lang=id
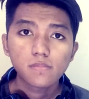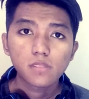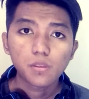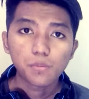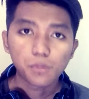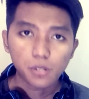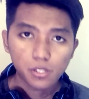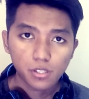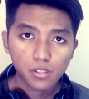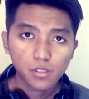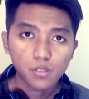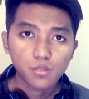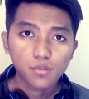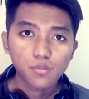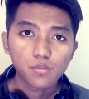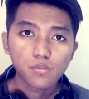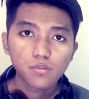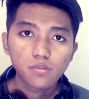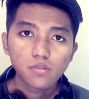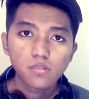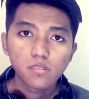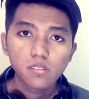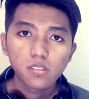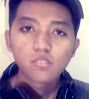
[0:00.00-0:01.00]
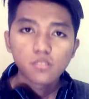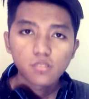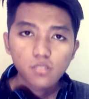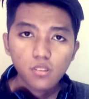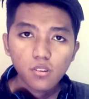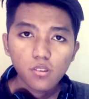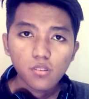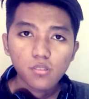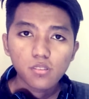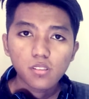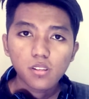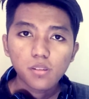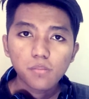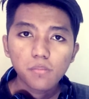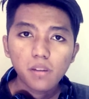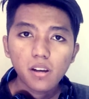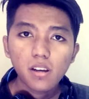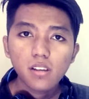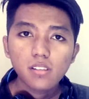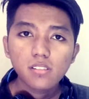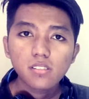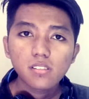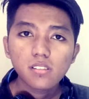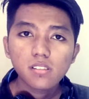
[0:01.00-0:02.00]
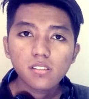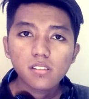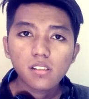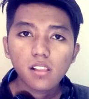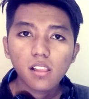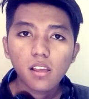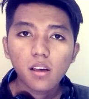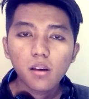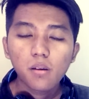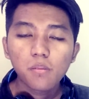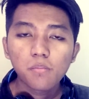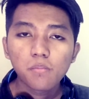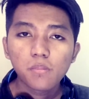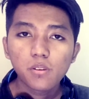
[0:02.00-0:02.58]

Seperti itu. So, terima kasih telah